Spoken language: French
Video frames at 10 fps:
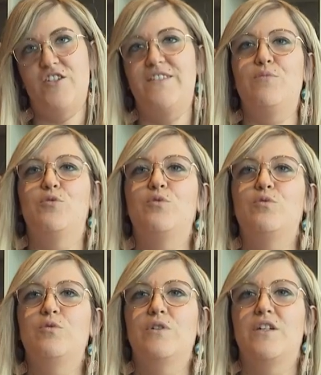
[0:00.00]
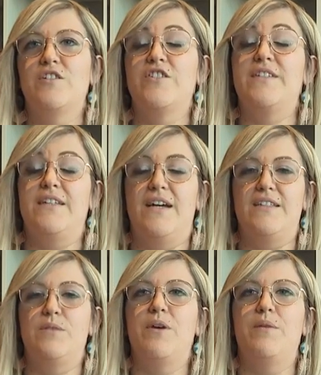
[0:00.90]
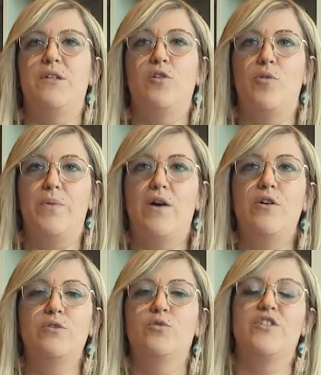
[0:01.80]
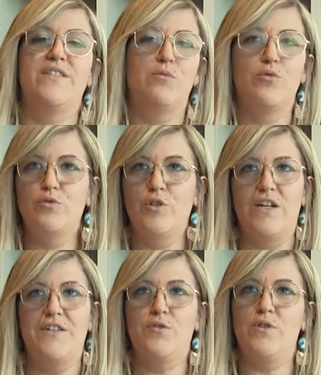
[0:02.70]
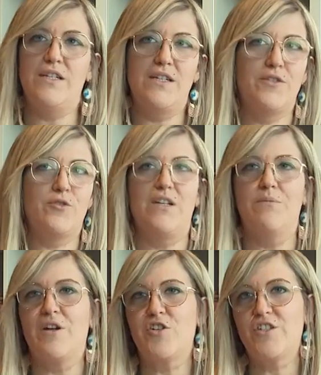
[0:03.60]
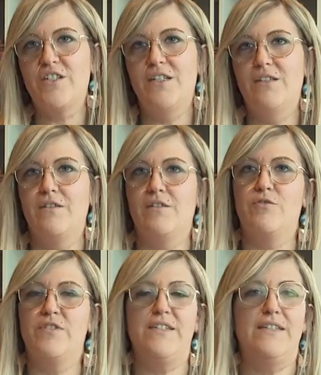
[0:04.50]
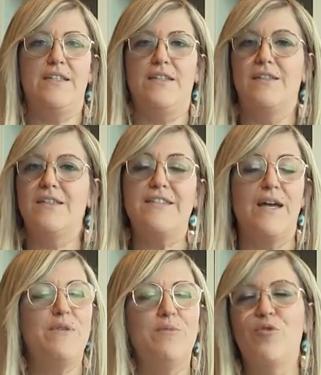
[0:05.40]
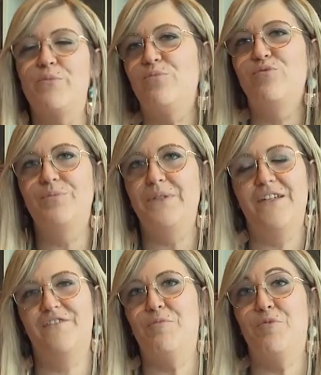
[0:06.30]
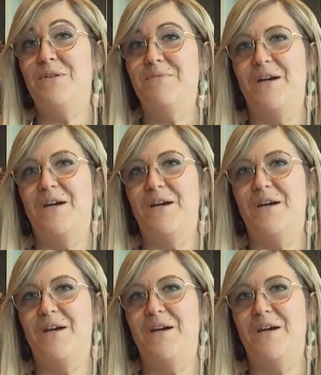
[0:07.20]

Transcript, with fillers: j'étais beaucoup, euh, j'étais gardée par mes grands-parents, donc j'étais beaucoup dans l'atelier, sur les machines. Je faisais des, des, habits pour mes poupées, enfin pour mes